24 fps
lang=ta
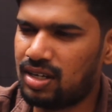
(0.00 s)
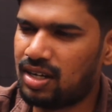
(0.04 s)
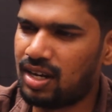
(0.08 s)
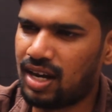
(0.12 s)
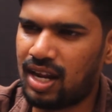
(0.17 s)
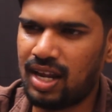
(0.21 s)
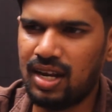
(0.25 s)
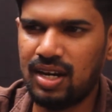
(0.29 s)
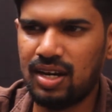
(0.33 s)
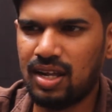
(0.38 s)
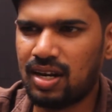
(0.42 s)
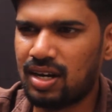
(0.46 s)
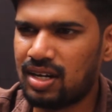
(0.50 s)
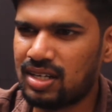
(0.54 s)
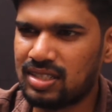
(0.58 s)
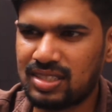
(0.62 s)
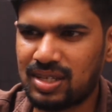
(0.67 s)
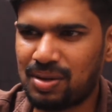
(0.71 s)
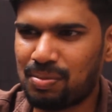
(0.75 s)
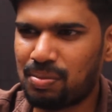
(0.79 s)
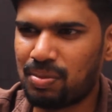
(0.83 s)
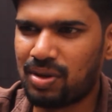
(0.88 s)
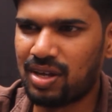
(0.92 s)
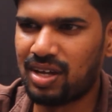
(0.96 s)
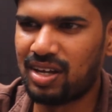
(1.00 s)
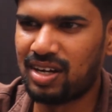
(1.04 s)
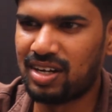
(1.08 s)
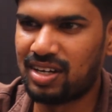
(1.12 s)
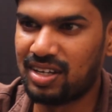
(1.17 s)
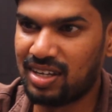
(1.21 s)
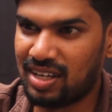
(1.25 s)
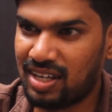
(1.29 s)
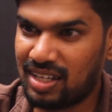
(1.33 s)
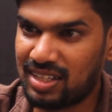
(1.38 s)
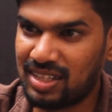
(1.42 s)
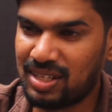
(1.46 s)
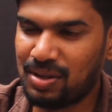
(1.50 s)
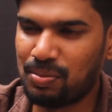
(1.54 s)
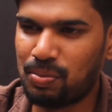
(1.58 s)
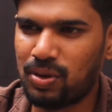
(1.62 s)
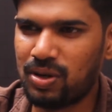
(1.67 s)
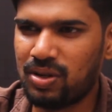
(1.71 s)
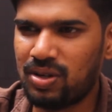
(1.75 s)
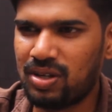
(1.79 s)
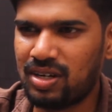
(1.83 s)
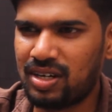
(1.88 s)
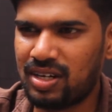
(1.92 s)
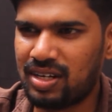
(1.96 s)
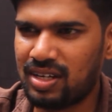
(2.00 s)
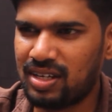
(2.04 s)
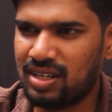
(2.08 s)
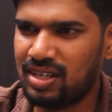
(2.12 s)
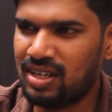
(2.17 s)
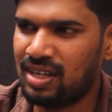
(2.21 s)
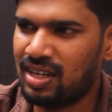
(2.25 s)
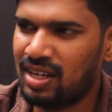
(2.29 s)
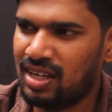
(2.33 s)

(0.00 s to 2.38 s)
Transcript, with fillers: ட்ரைலர்லாம் செம்மையா இருக்கு அந்த படம் இருக்கு